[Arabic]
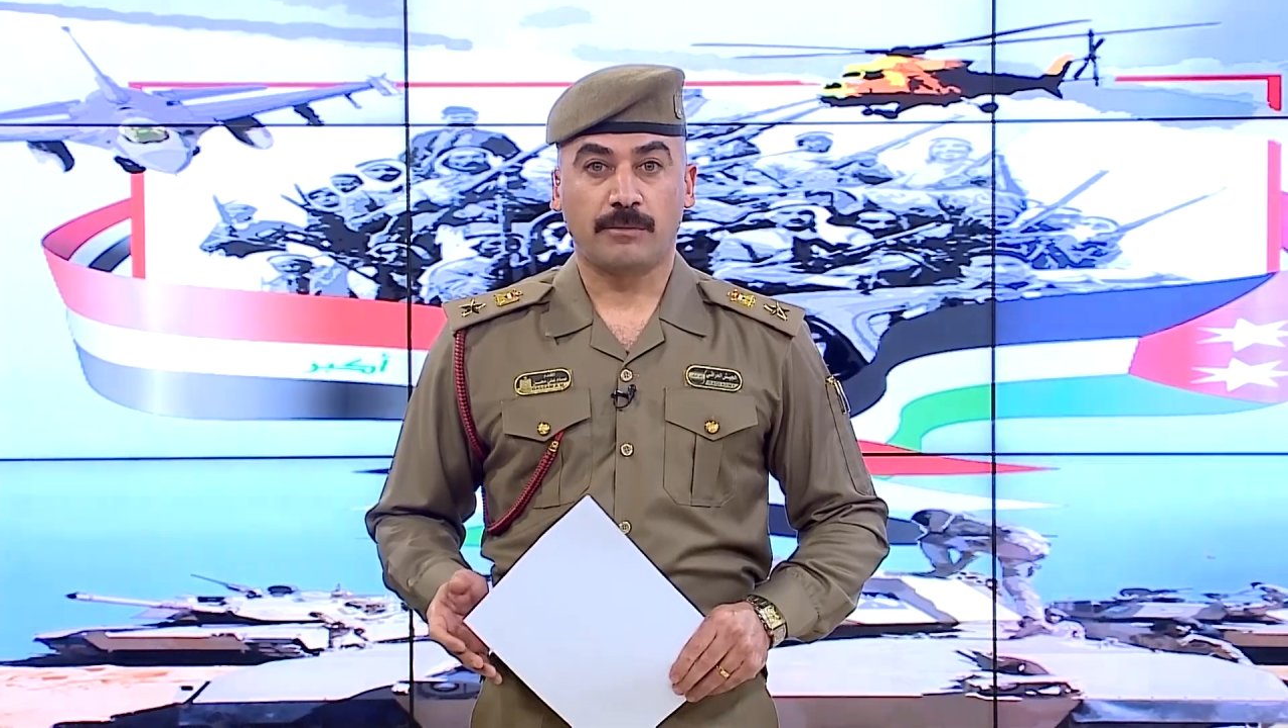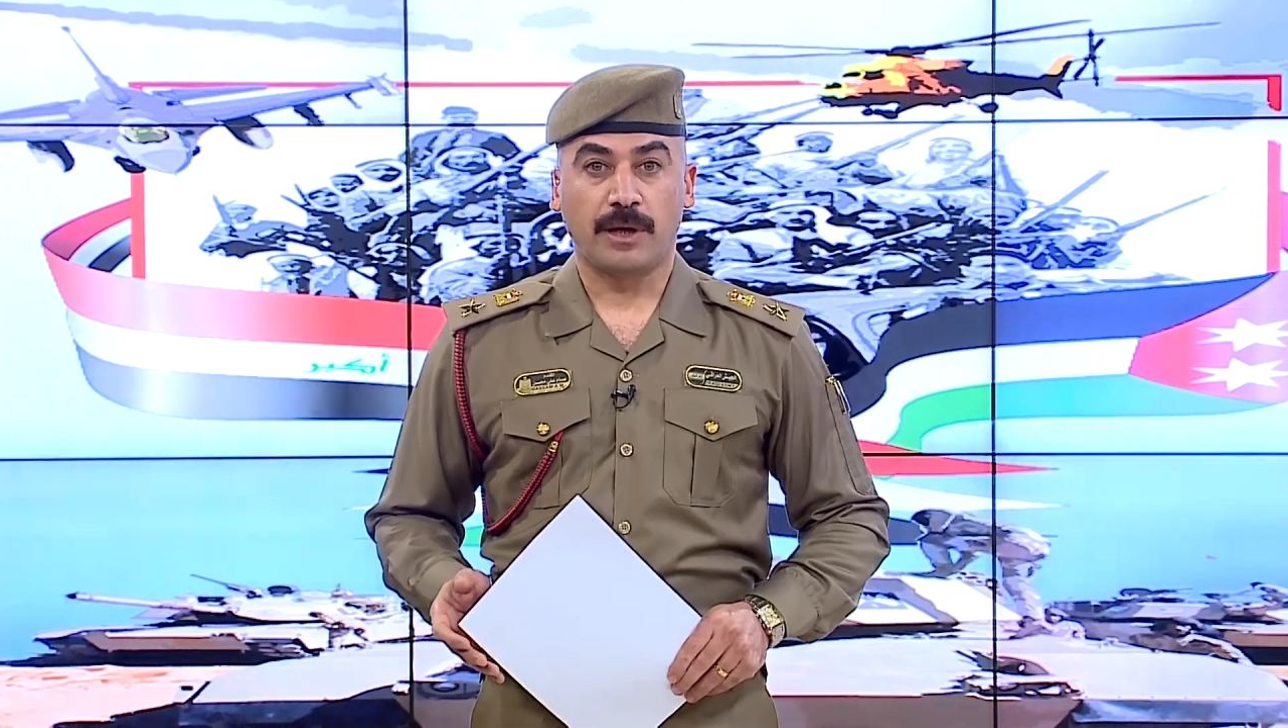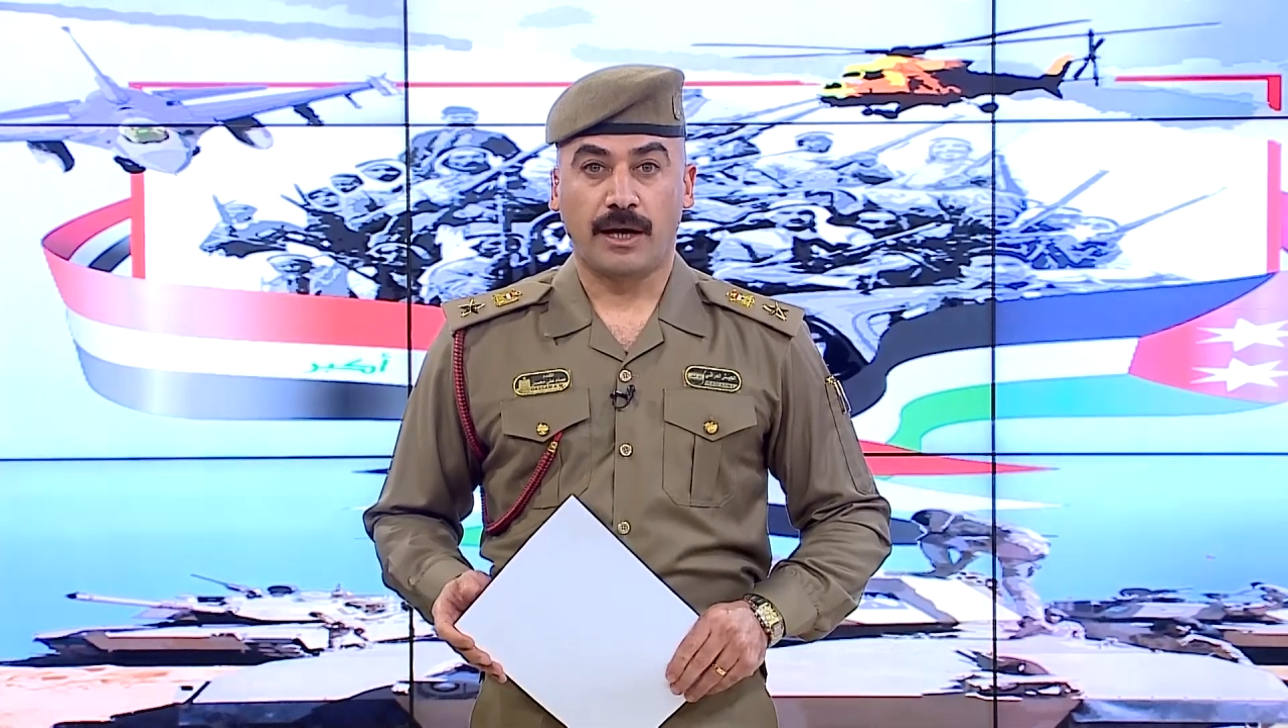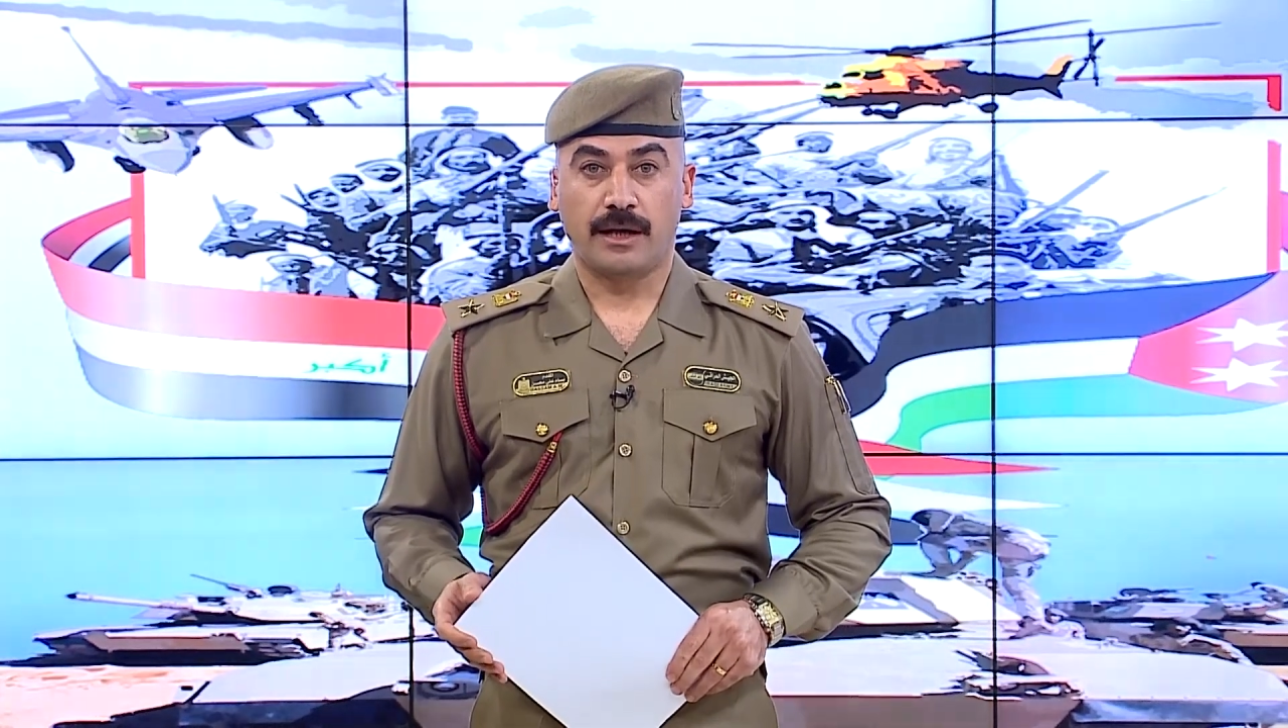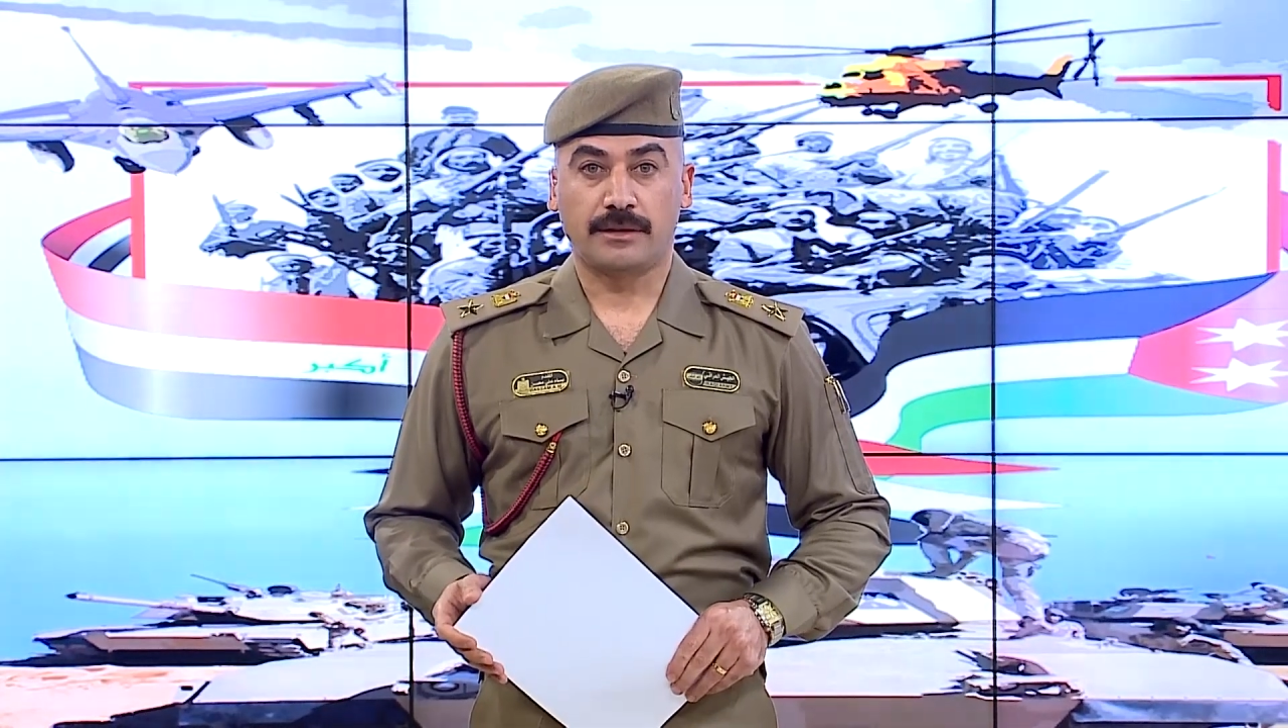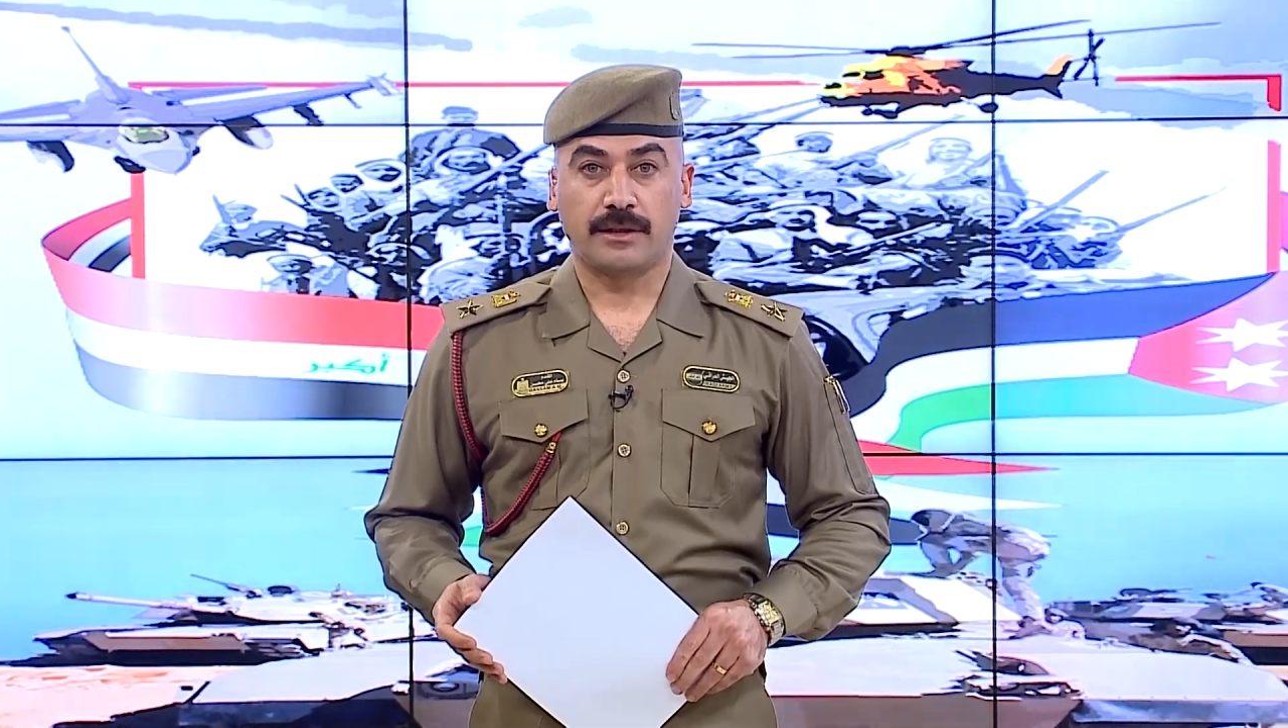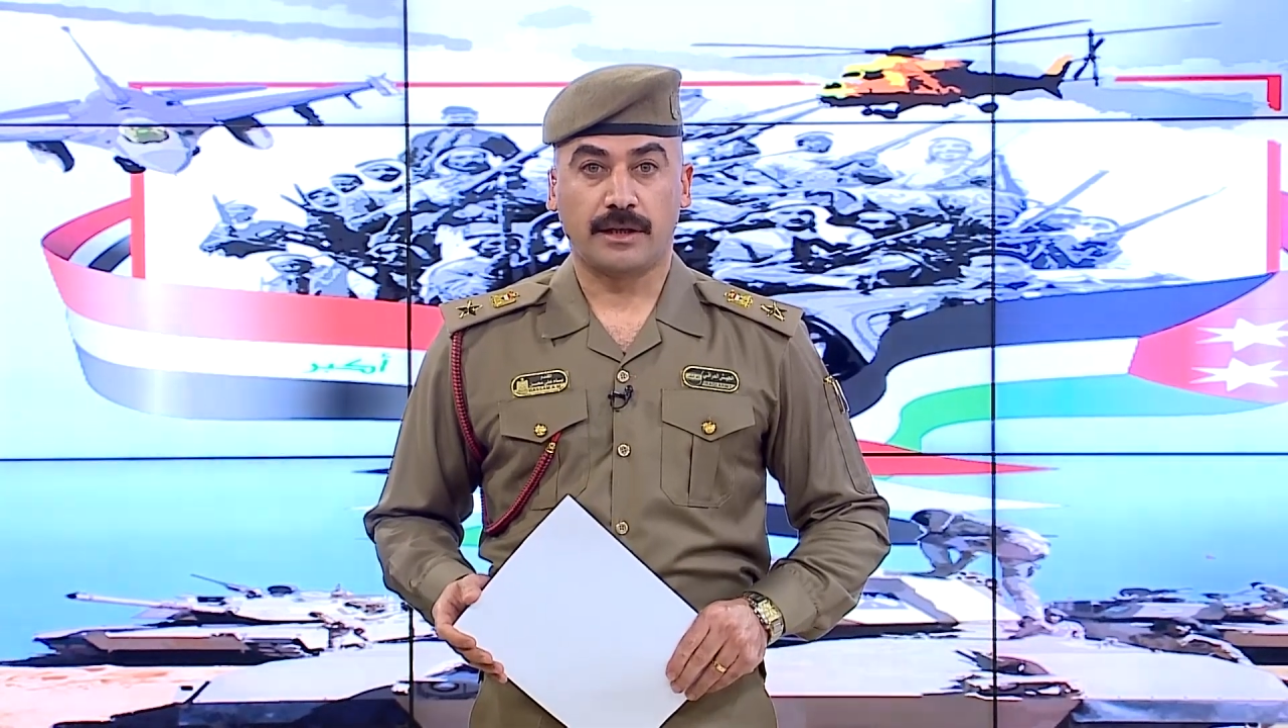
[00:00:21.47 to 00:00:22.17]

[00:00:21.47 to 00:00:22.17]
بإحالتك